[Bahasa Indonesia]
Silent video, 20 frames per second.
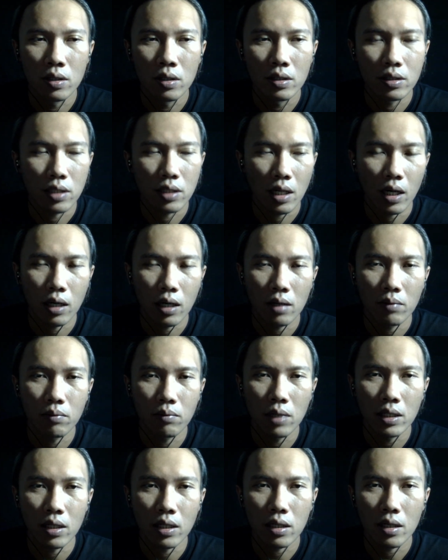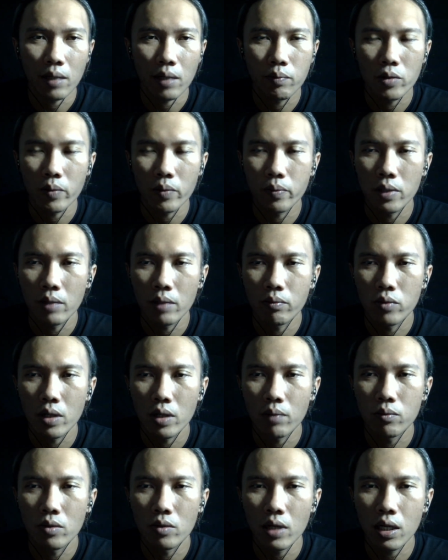Sekarang banyak laptop yang
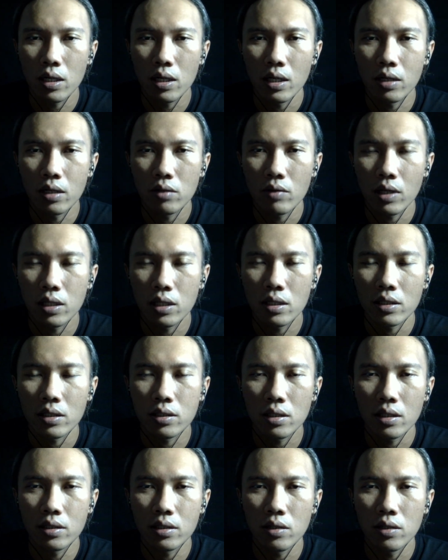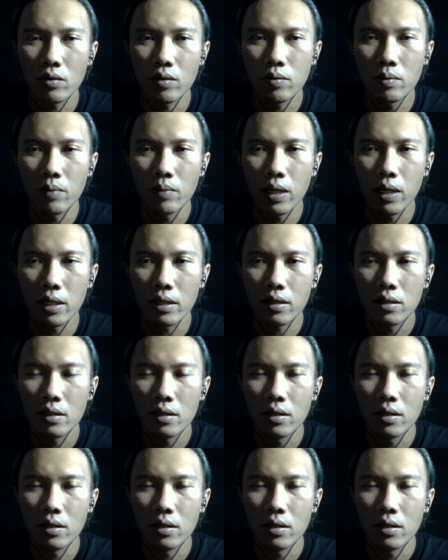murah-murah dan kualitasnya jauh lebih baik.